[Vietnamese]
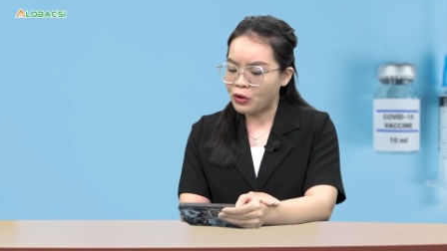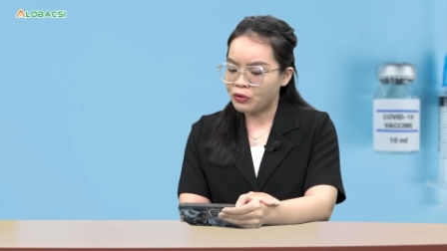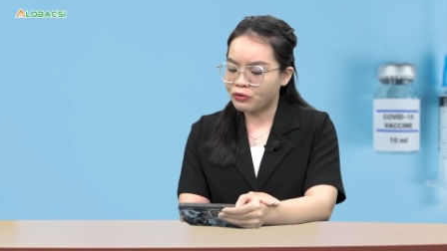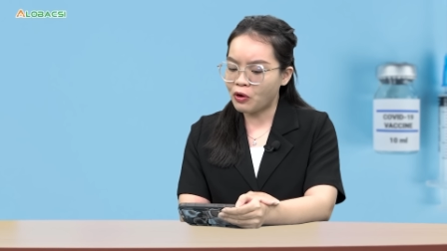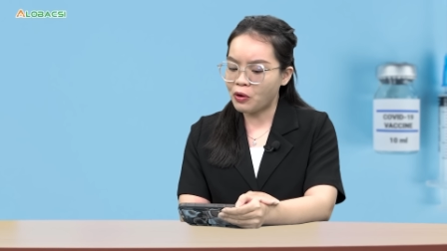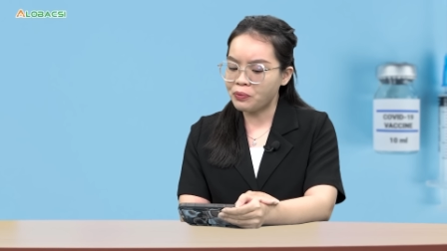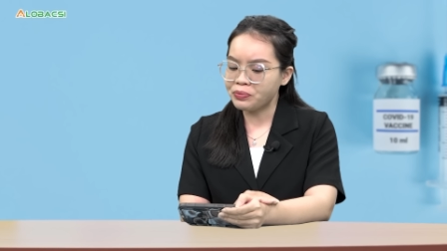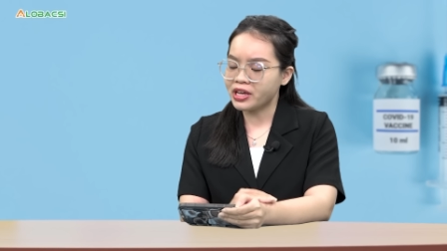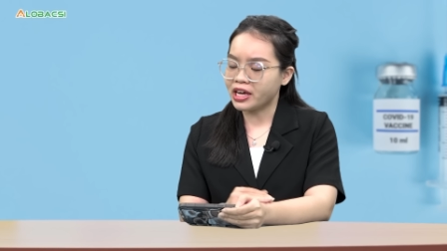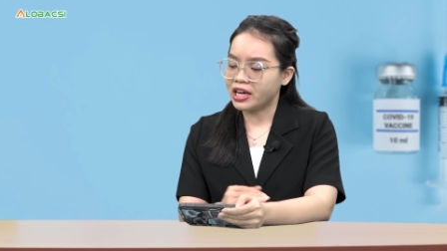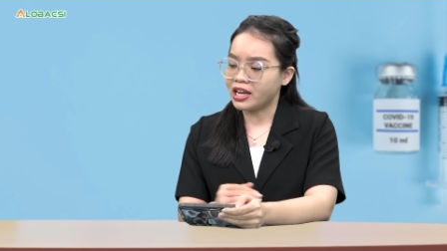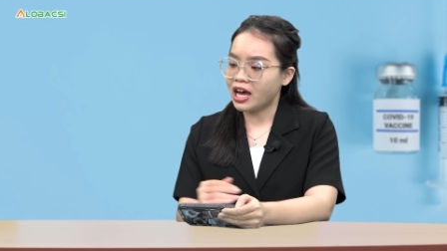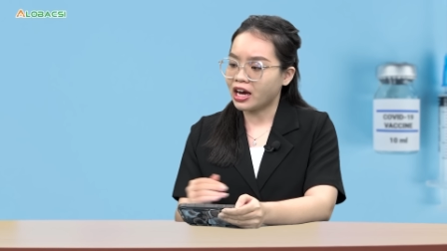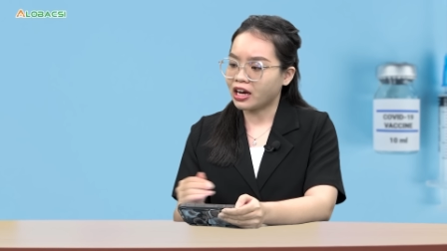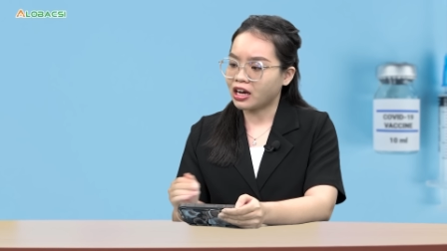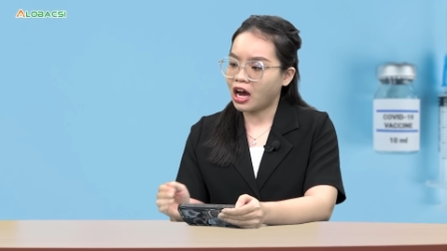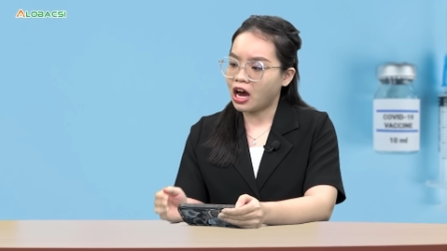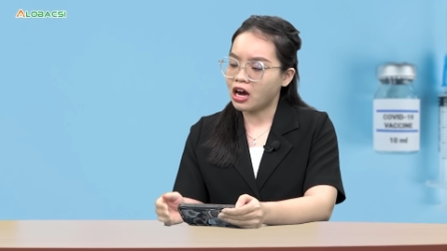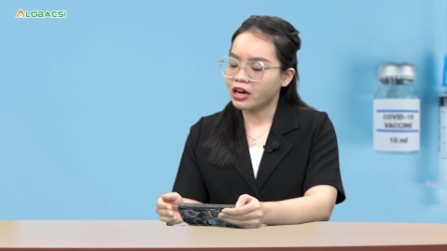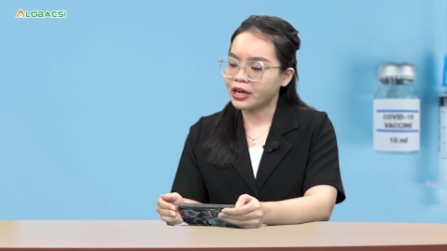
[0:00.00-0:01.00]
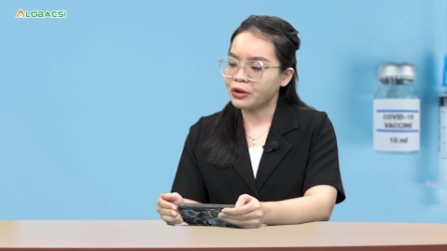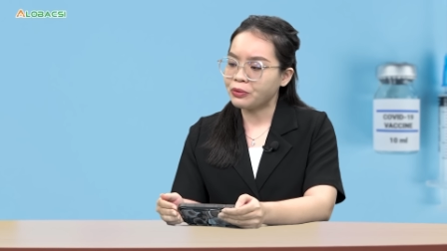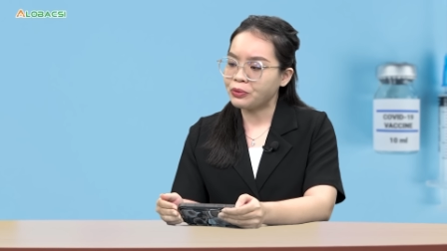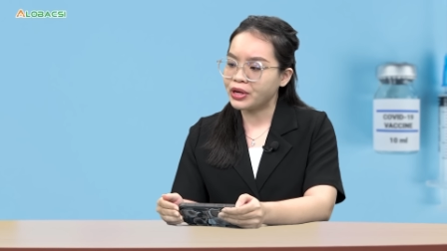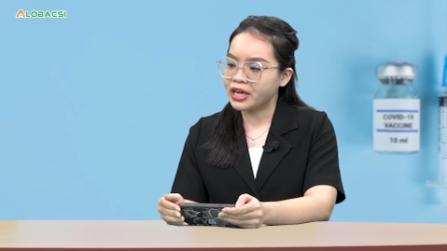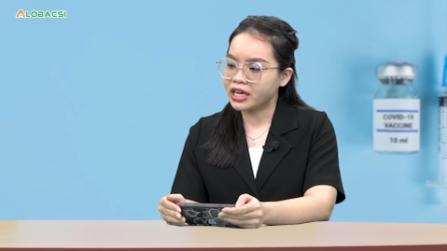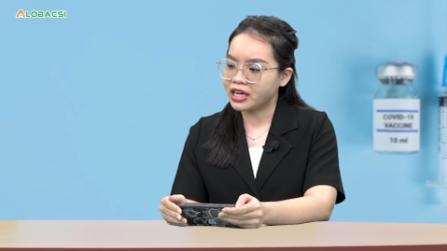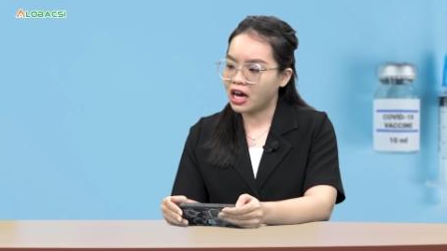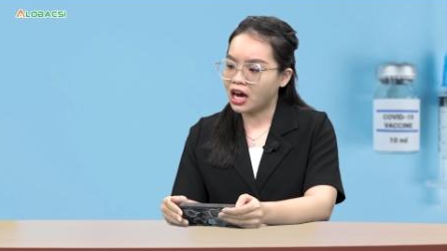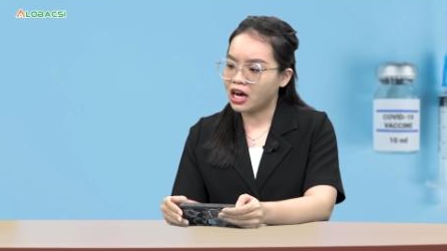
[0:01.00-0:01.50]
vốn dĩ là có cái
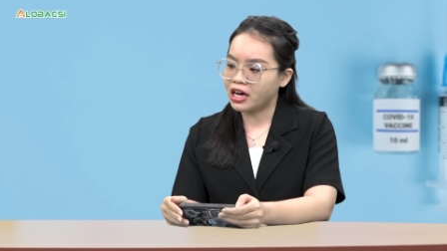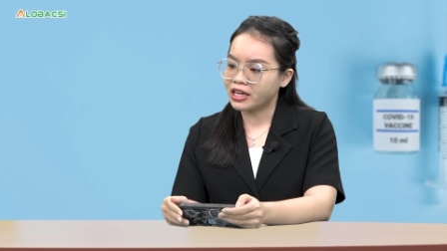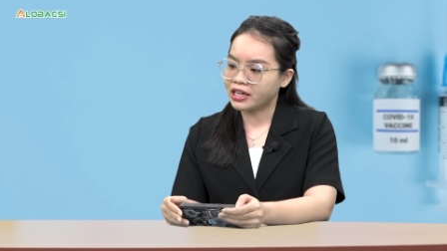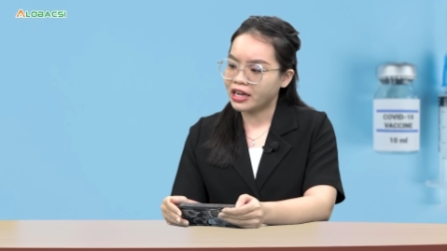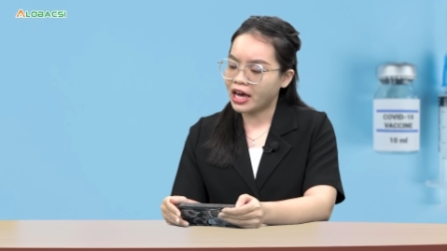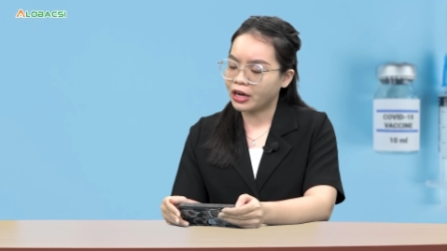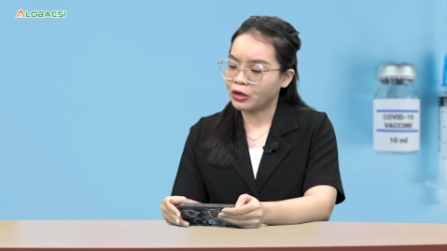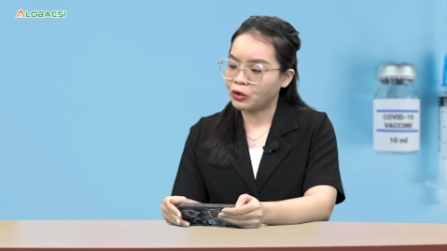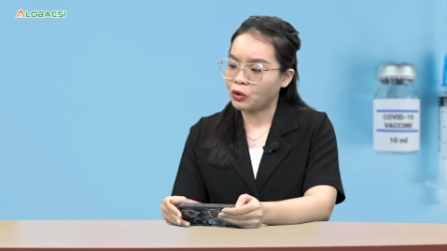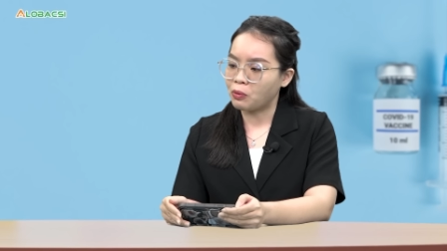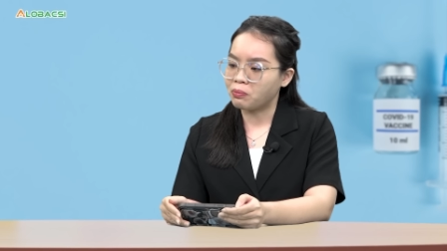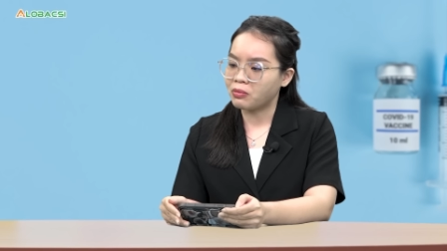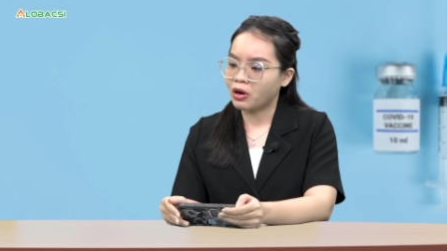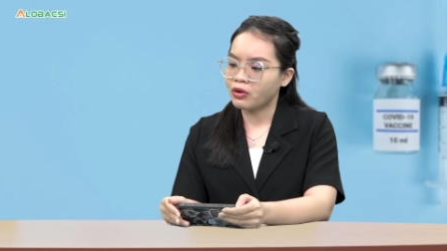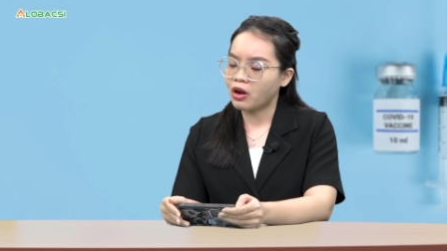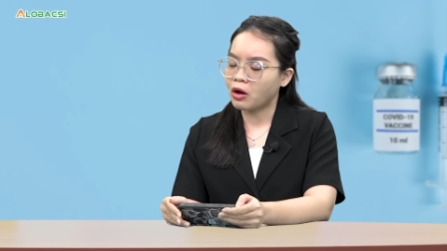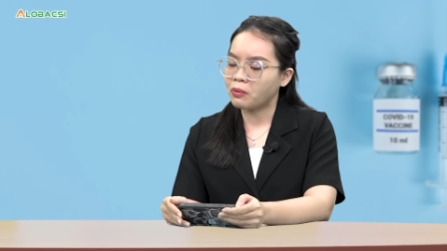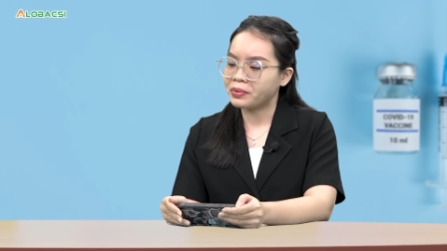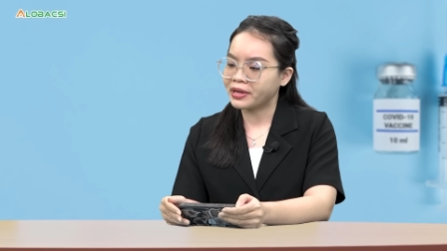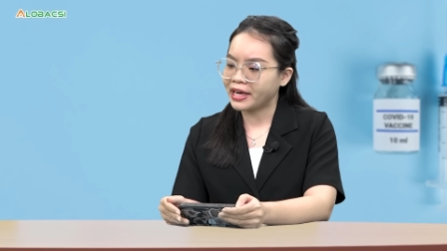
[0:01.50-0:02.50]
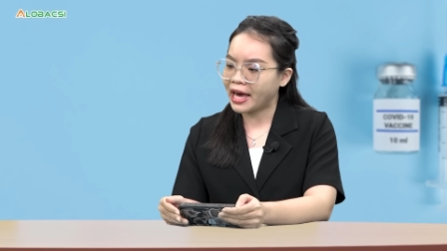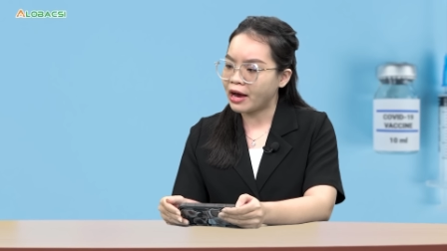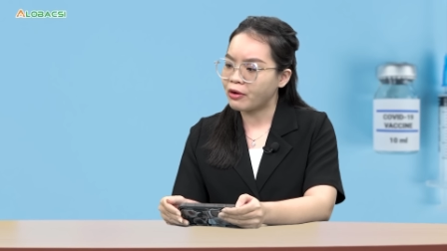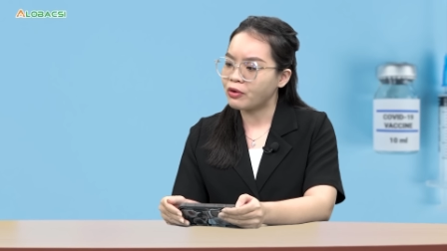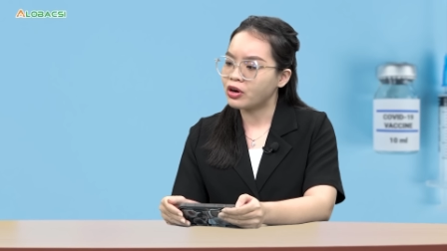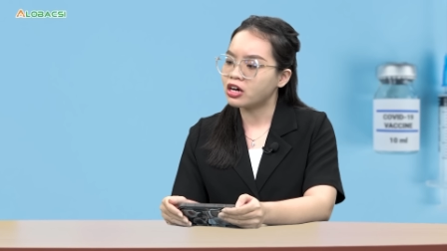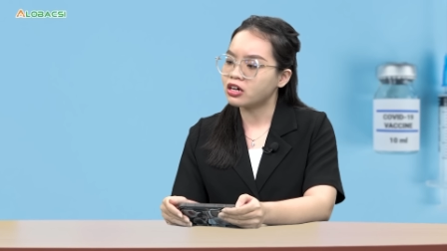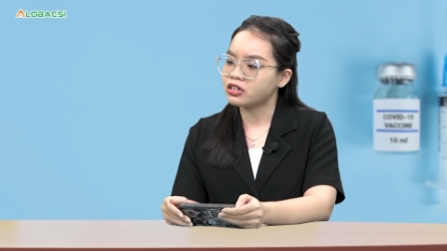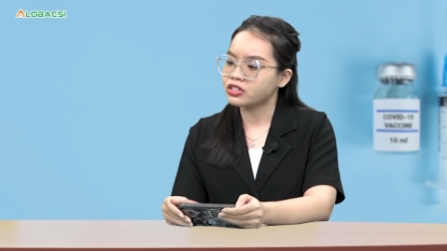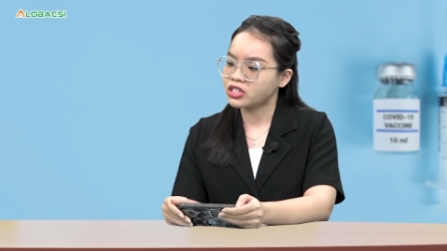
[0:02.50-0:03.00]
nguy cơ hình thành cục máu đông cao
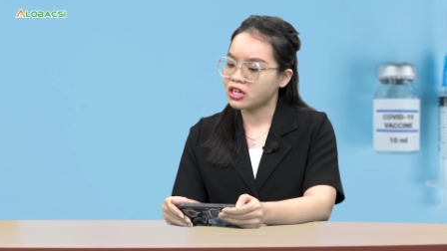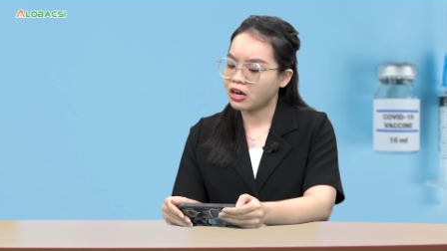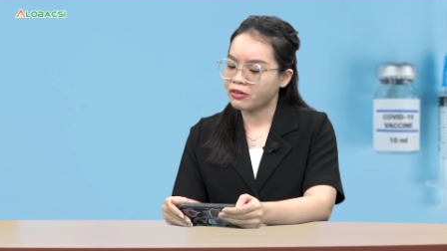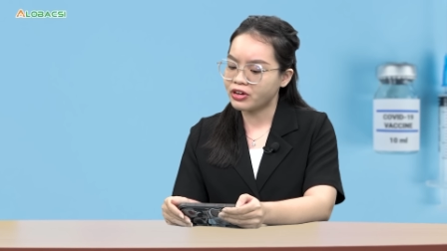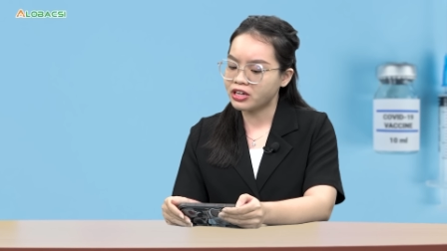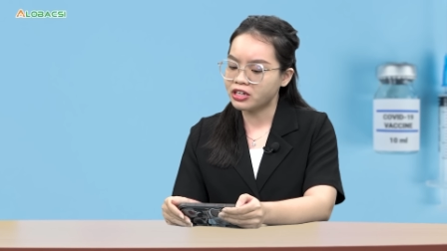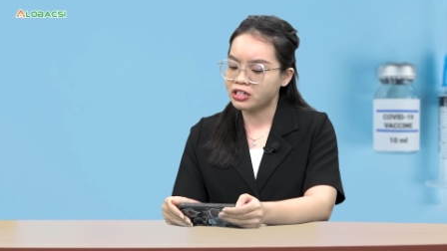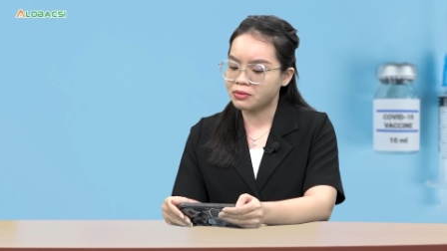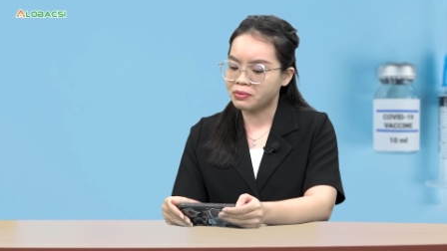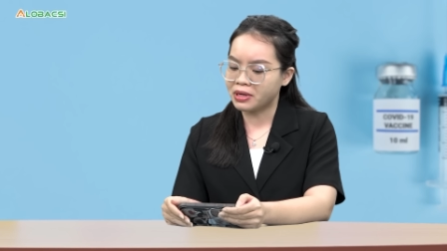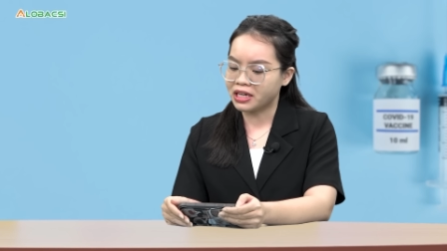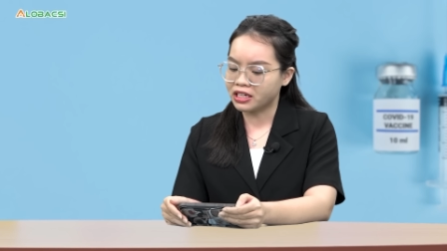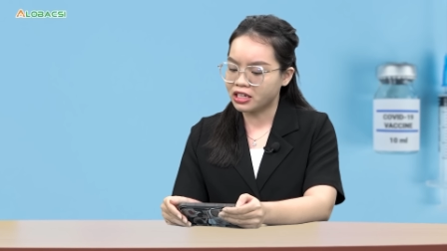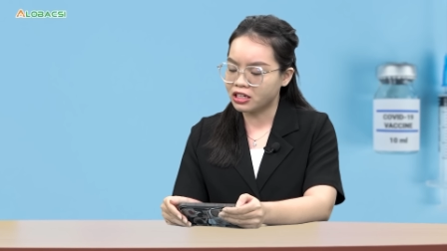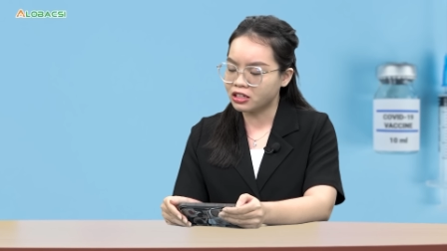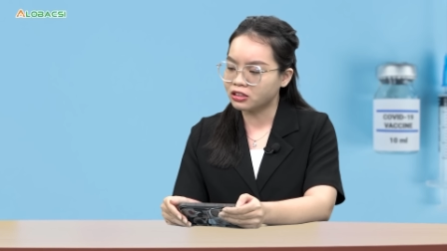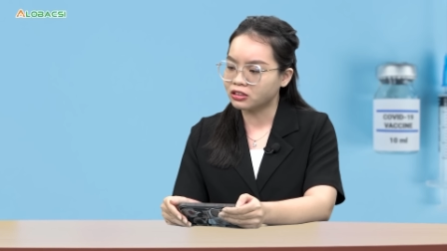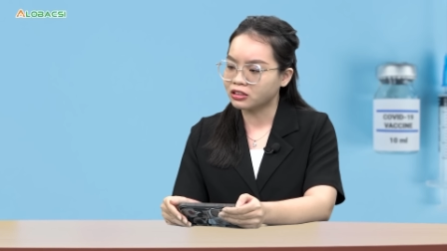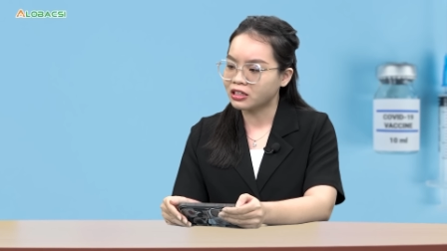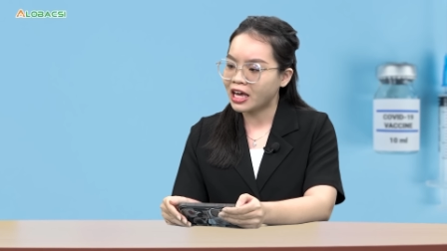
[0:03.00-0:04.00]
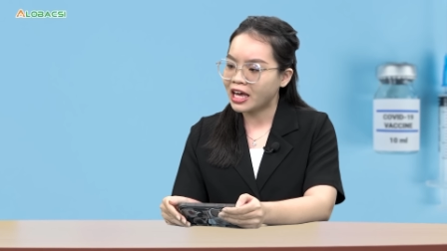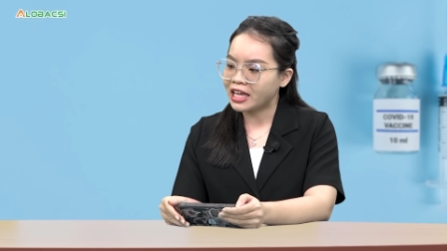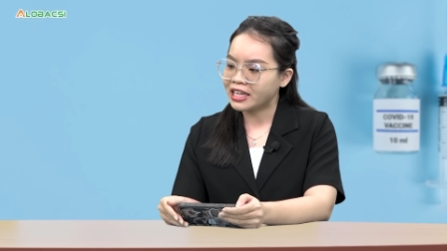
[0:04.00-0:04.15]
hơn so với người bình thường